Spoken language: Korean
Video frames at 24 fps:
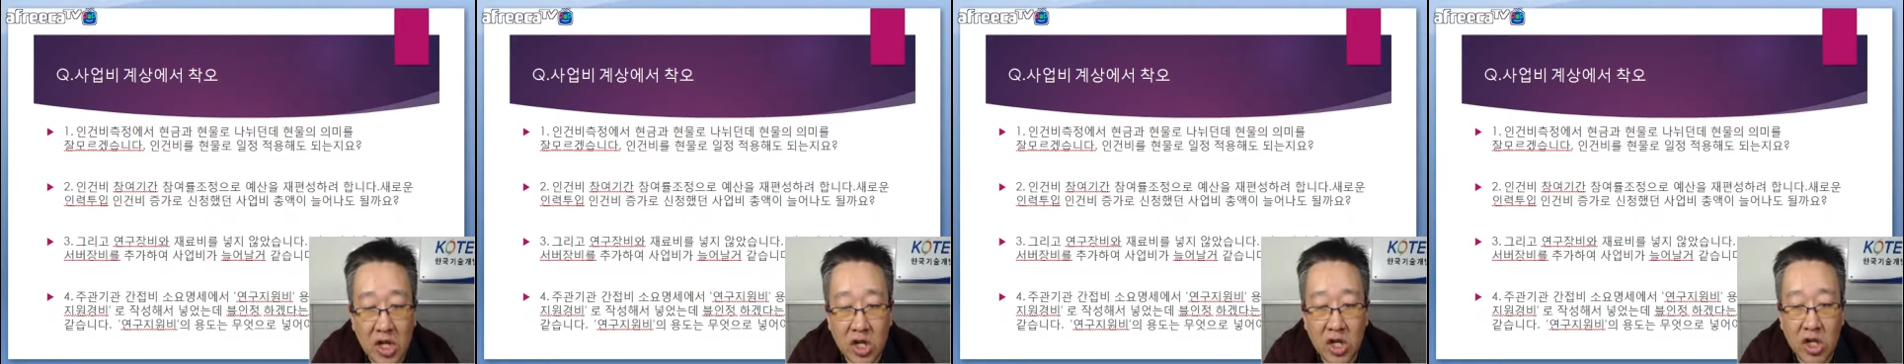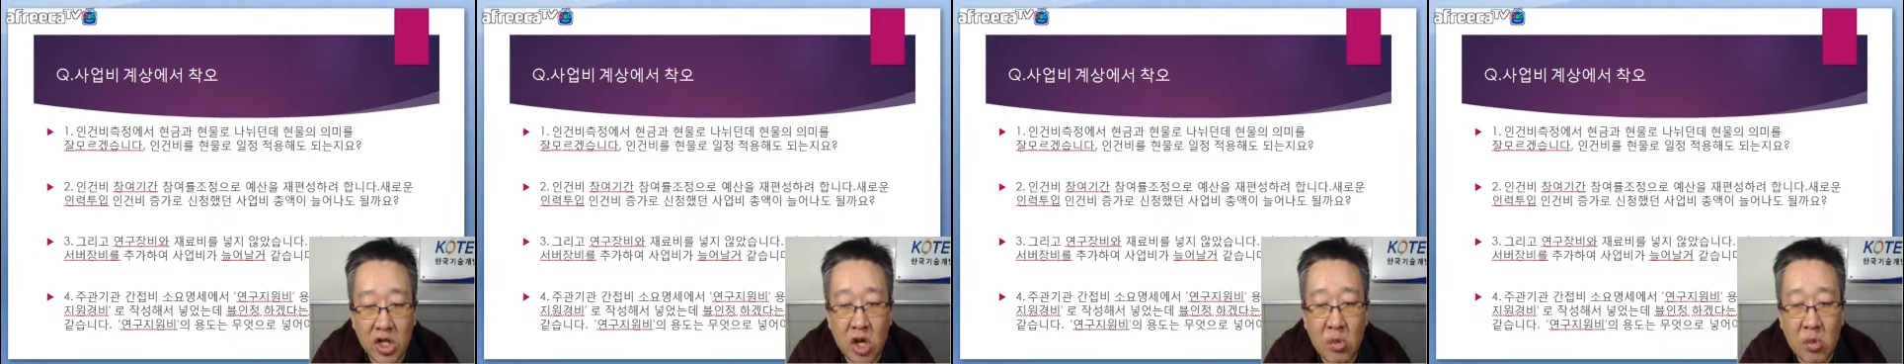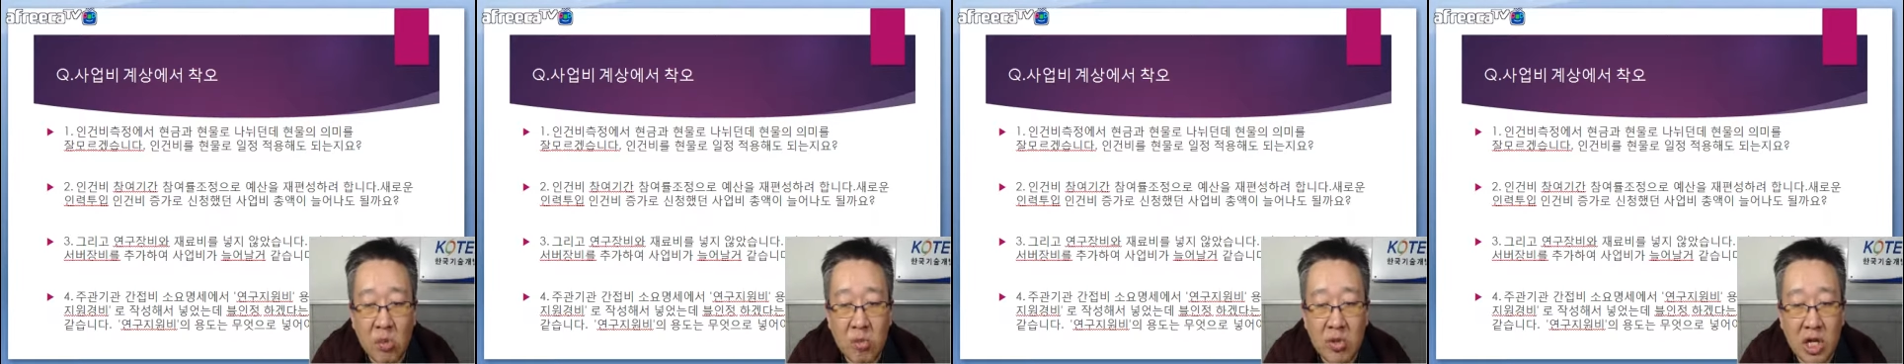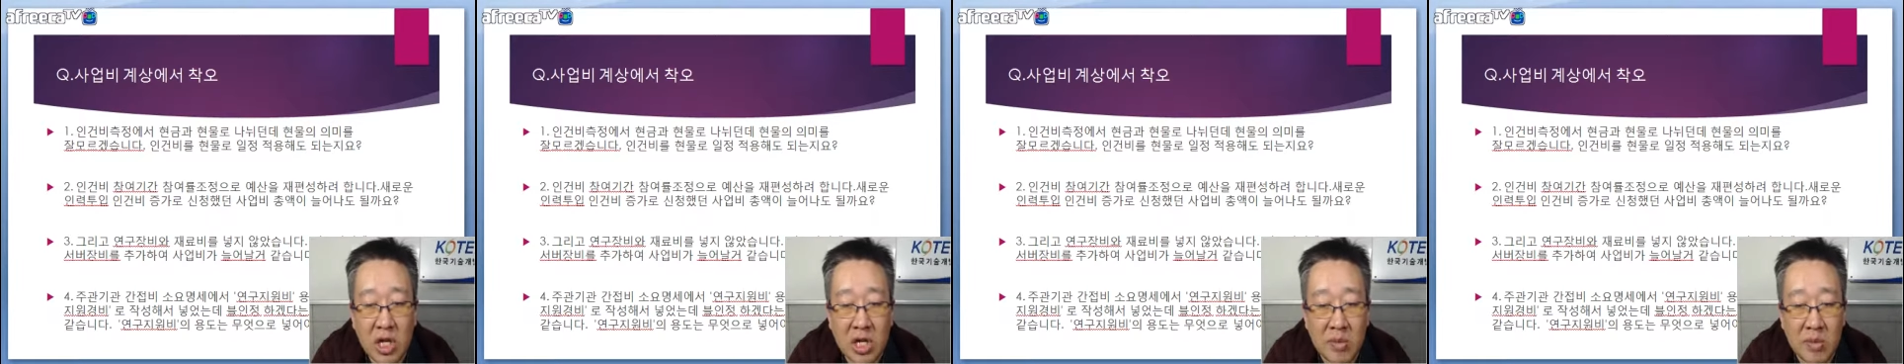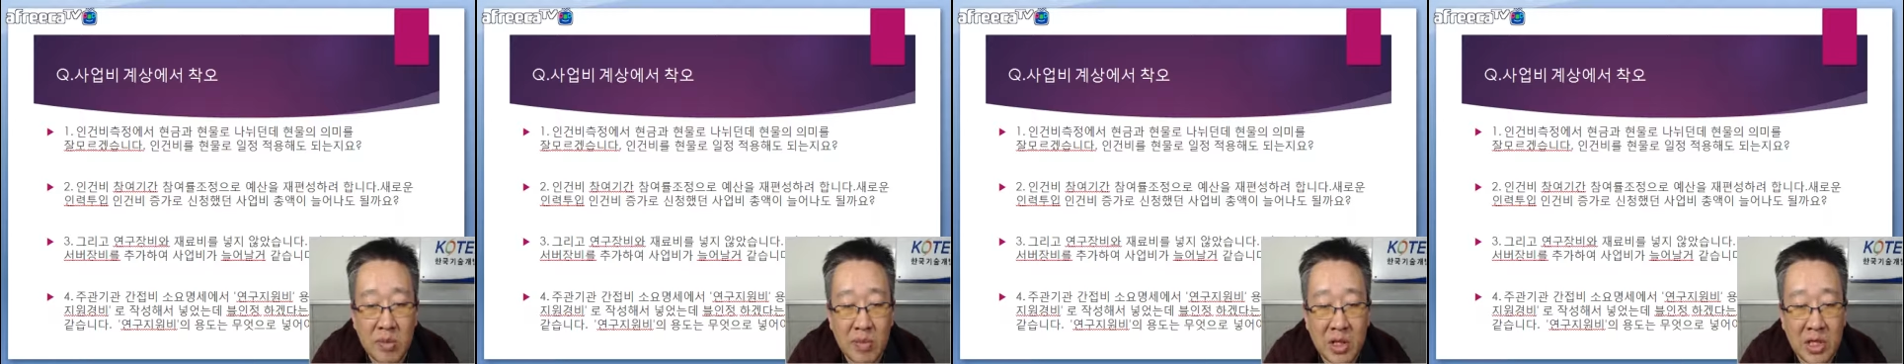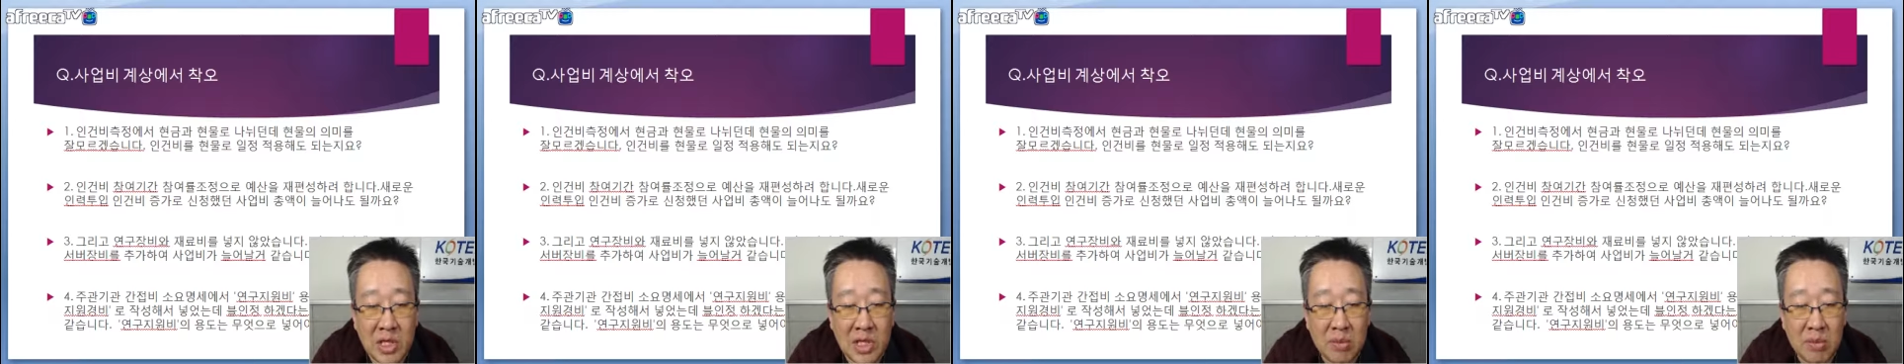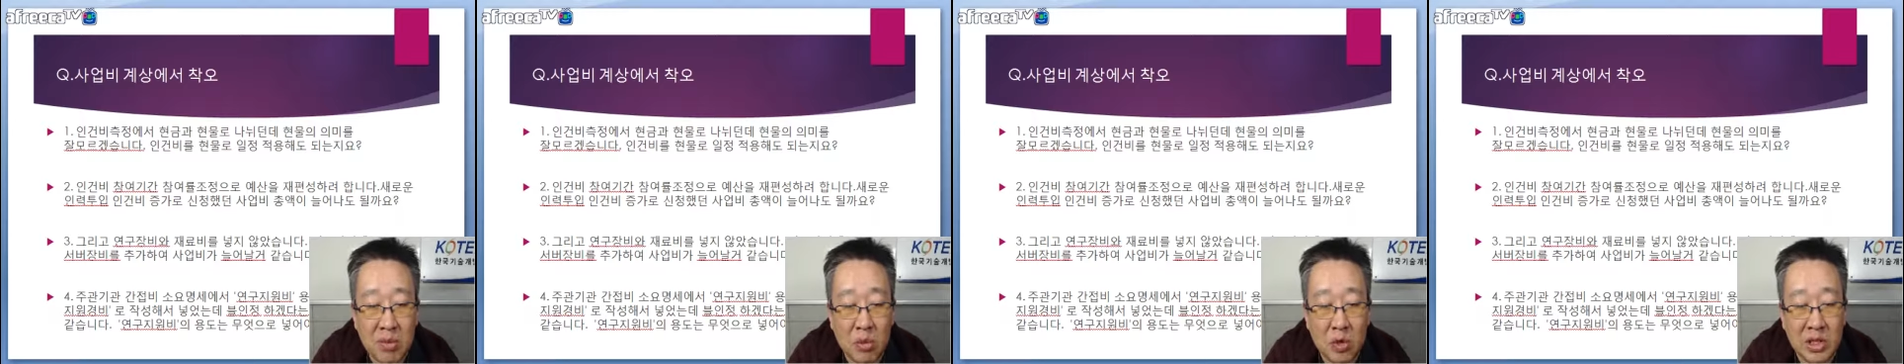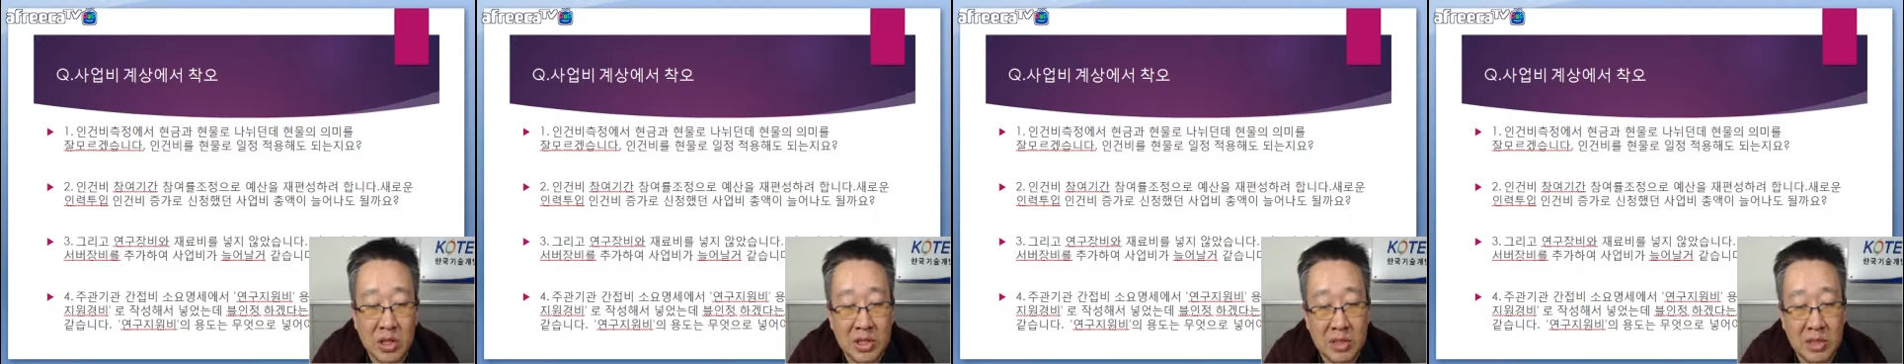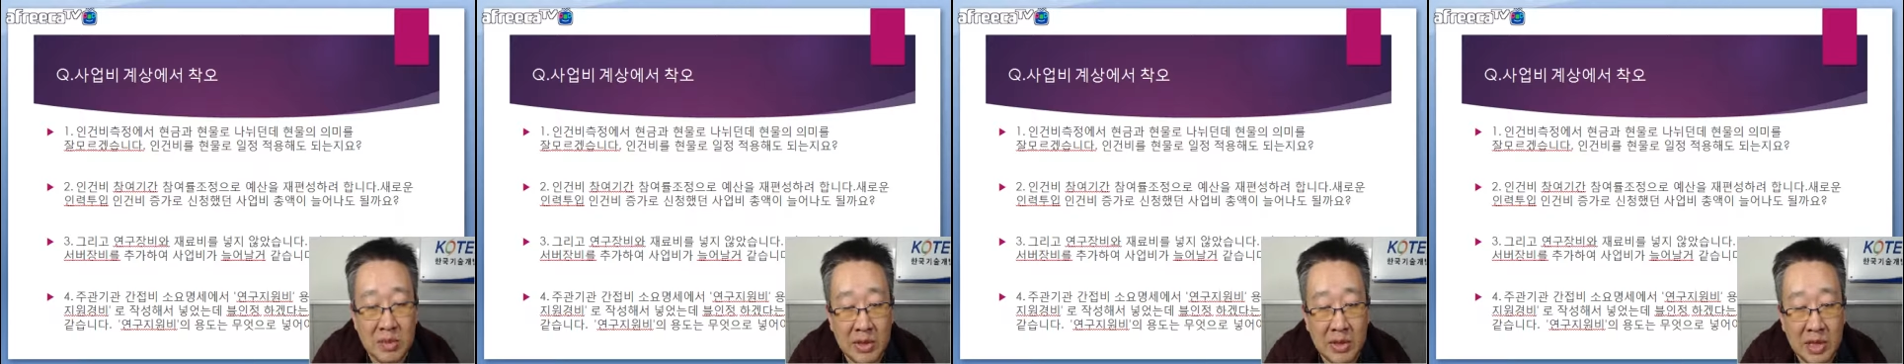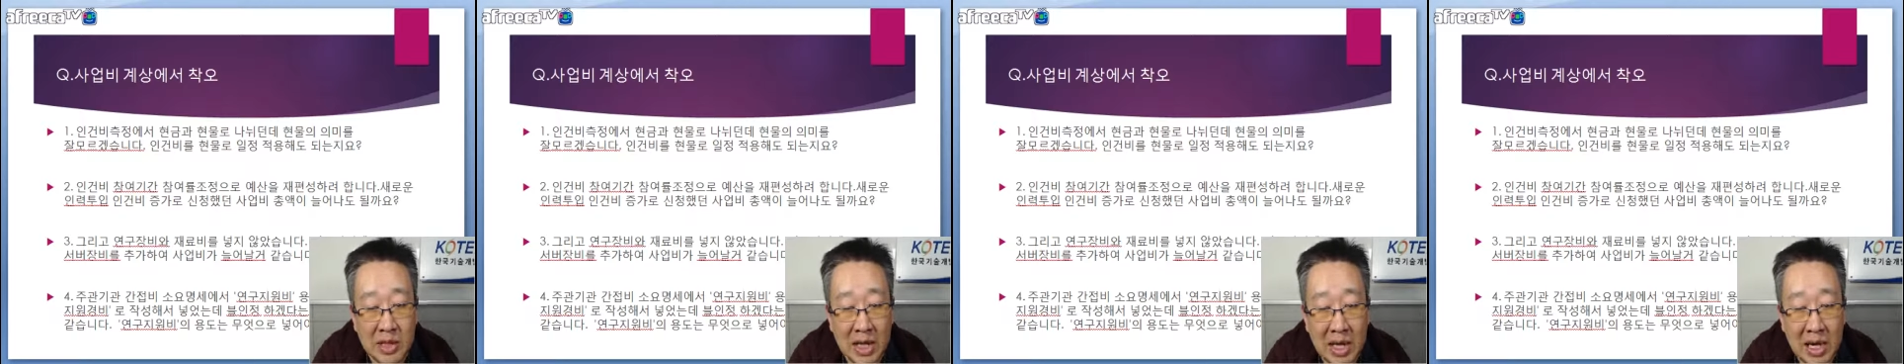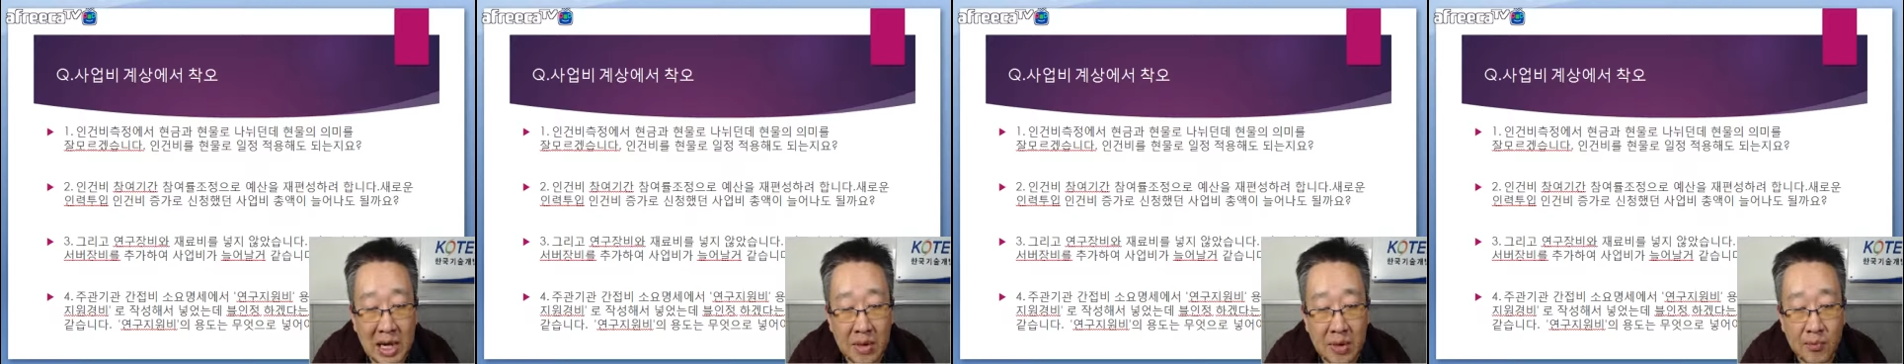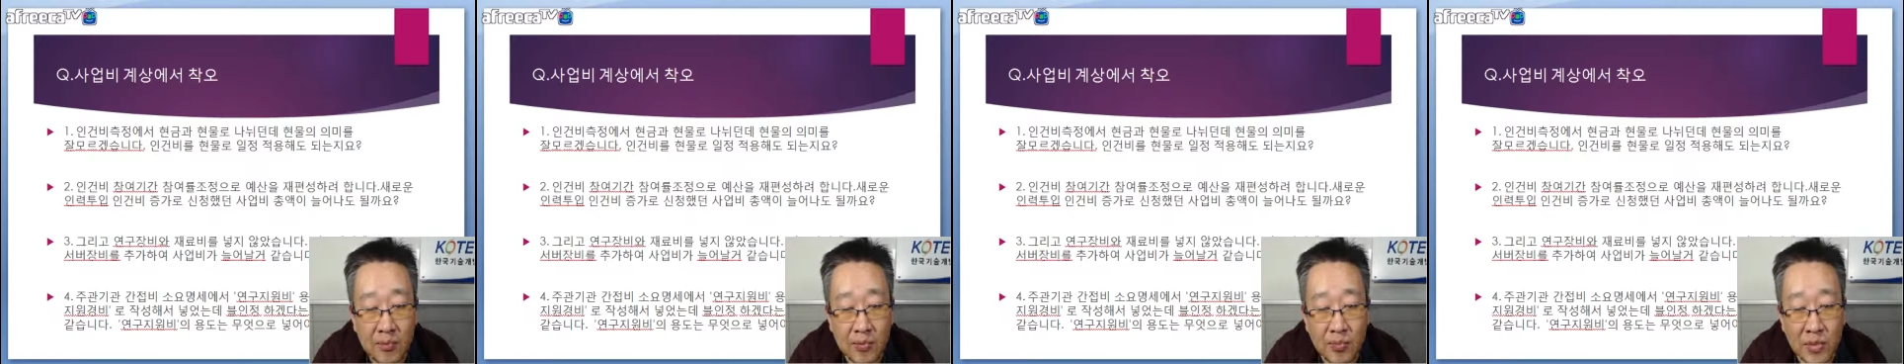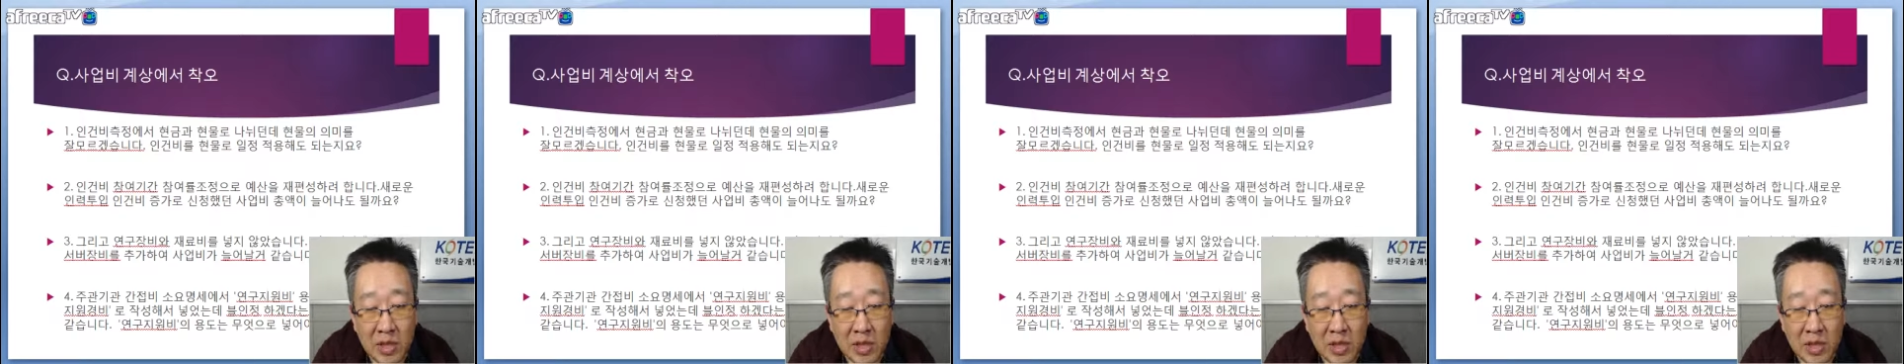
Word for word: 현물의 의미를 잘 모르겠습니다.